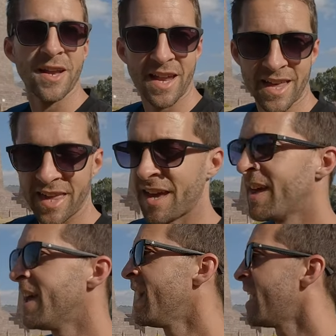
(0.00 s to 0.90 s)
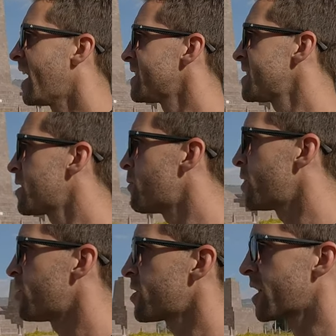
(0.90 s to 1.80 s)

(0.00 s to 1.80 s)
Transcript: no hay nadie. Así que bueno,